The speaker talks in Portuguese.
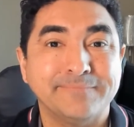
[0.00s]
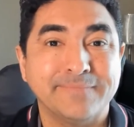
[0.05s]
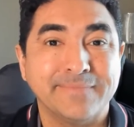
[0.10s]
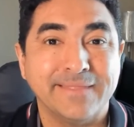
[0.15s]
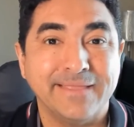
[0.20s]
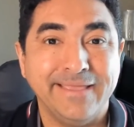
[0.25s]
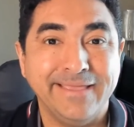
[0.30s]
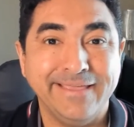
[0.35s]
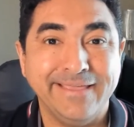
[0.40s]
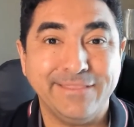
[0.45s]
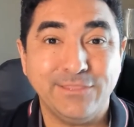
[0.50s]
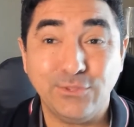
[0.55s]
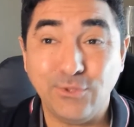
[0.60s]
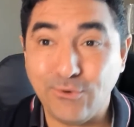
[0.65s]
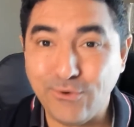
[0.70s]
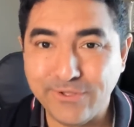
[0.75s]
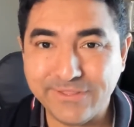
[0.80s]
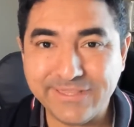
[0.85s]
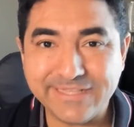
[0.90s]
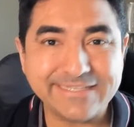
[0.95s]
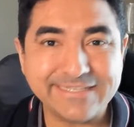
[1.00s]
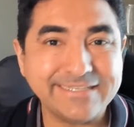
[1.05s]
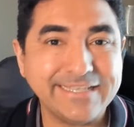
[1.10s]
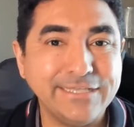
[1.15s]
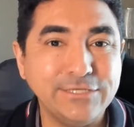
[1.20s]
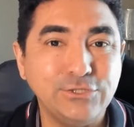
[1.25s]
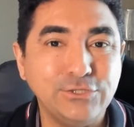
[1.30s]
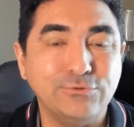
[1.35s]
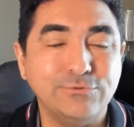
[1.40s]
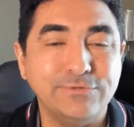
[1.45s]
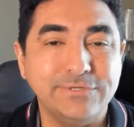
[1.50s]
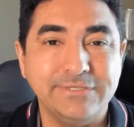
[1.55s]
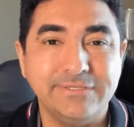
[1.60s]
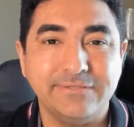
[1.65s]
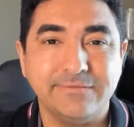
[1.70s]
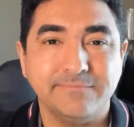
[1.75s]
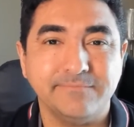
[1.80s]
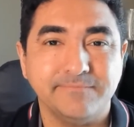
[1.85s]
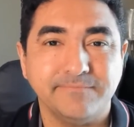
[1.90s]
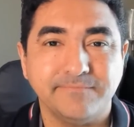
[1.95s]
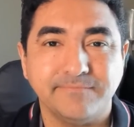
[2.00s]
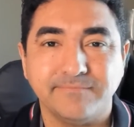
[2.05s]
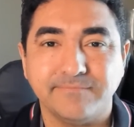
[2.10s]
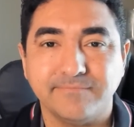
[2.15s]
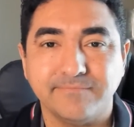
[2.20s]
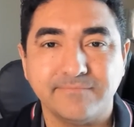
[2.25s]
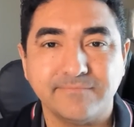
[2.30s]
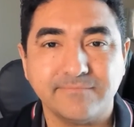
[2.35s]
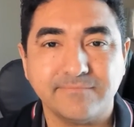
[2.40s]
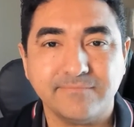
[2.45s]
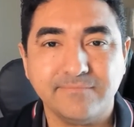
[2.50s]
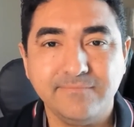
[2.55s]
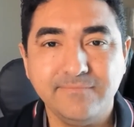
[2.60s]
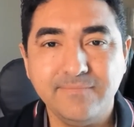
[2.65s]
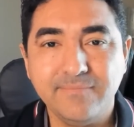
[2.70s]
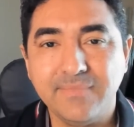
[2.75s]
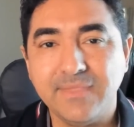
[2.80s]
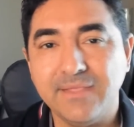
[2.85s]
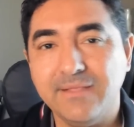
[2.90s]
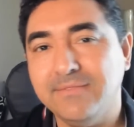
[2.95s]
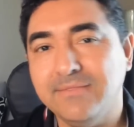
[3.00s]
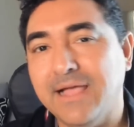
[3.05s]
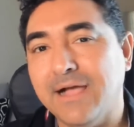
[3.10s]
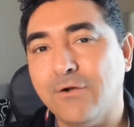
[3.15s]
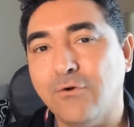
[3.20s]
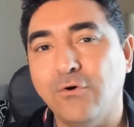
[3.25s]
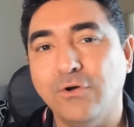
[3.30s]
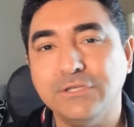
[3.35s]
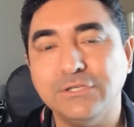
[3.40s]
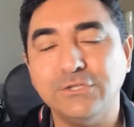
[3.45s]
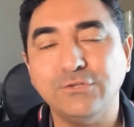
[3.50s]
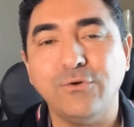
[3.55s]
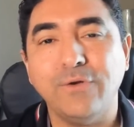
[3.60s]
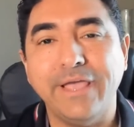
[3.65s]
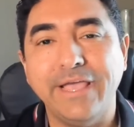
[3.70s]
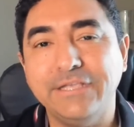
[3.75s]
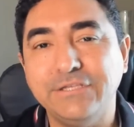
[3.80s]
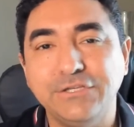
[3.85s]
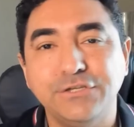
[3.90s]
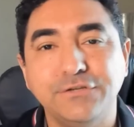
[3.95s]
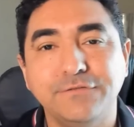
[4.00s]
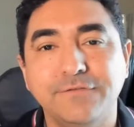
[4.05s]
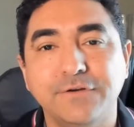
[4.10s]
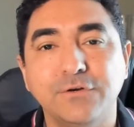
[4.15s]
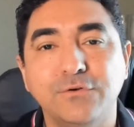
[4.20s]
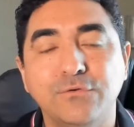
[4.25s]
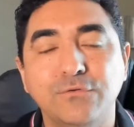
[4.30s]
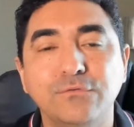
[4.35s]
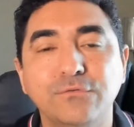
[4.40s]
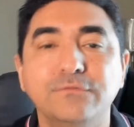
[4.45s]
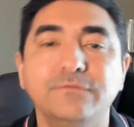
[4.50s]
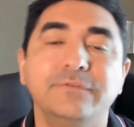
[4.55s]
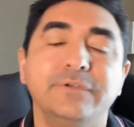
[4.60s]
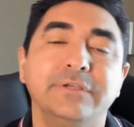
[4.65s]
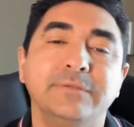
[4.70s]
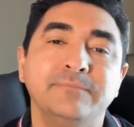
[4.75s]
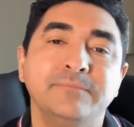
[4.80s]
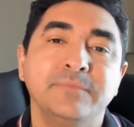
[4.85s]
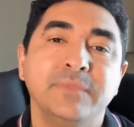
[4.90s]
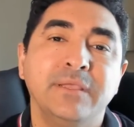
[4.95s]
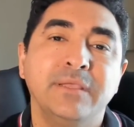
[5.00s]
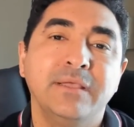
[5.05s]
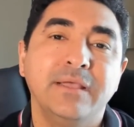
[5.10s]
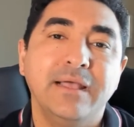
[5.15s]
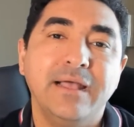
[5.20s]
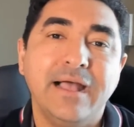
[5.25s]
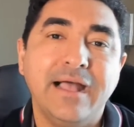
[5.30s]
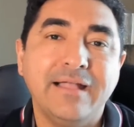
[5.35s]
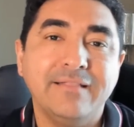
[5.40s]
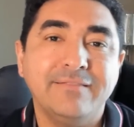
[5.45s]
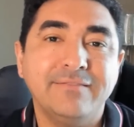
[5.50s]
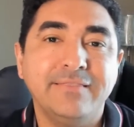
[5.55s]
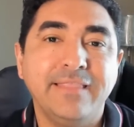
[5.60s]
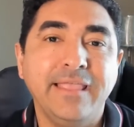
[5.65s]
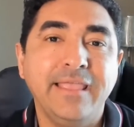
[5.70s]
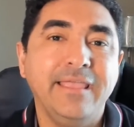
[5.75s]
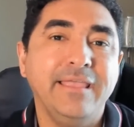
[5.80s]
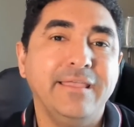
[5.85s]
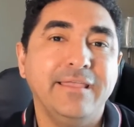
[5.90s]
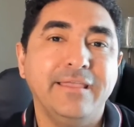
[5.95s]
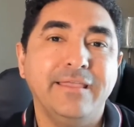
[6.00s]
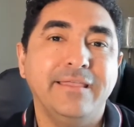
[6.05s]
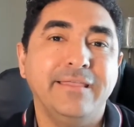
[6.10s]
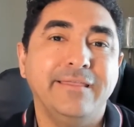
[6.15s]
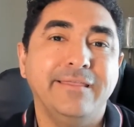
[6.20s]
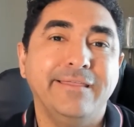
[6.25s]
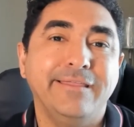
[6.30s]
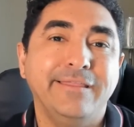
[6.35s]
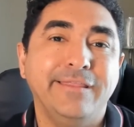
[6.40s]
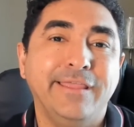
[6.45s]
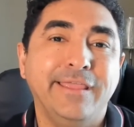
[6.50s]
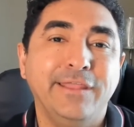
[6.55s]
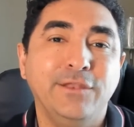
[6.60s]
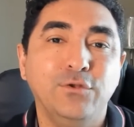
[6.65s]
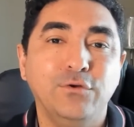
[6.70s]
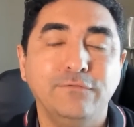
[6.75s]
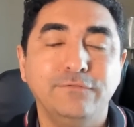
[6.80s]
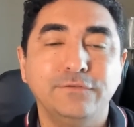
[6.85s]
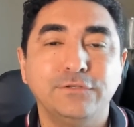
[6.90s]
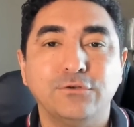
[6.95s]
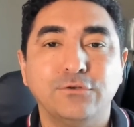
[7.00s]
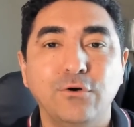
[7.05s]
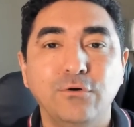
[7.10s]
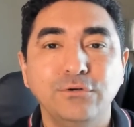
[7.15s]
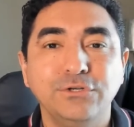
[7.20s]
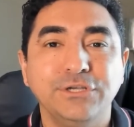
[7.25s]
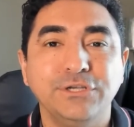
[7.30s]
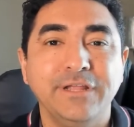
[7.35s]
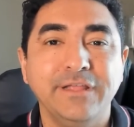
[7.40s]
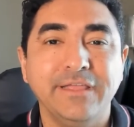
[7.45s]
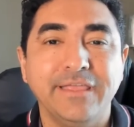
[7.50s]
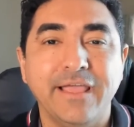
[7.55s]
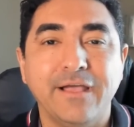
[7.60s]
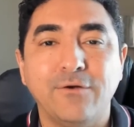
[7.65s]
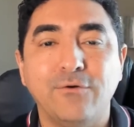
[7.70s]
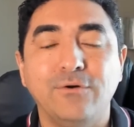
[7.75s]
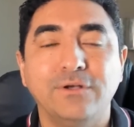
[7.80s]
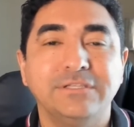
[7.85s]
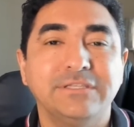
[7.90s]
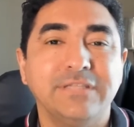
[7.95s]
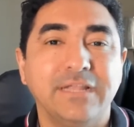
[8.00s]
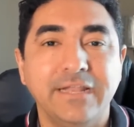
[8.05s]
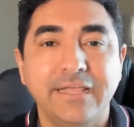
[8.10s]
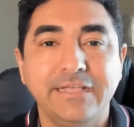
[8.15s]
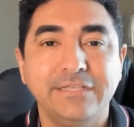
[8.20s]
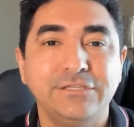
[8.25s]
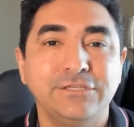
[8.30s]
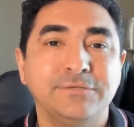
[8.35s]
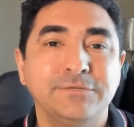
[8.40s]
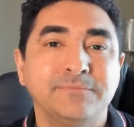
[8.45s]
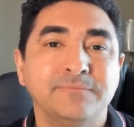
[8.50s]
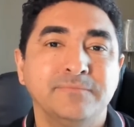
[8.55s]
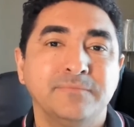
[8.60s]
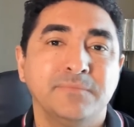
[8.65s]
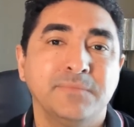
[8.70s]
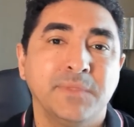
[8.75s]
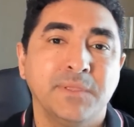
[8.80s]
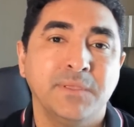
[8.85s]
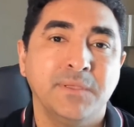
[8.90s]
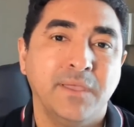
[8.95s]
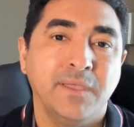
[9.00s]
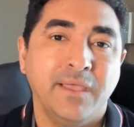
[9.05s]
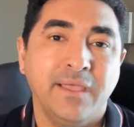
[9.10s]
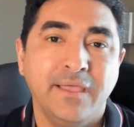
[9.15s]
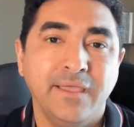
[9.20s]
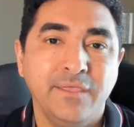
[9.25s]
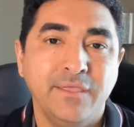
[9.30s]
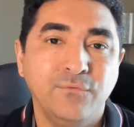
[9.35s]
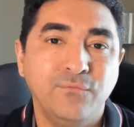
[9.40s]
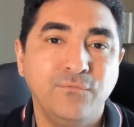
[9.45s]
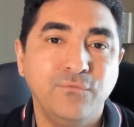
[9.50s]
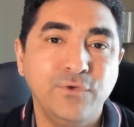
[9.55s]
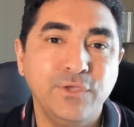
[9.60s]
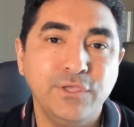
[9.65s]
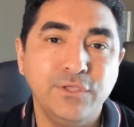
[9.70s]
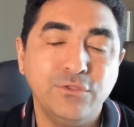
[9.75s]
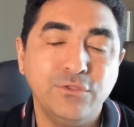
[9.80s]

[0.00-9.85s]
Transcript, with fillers: é, todas as regiões da costa oeste de Vancouver até é, Nova Scotia, né, que é a costa leste. Tá? eu fui em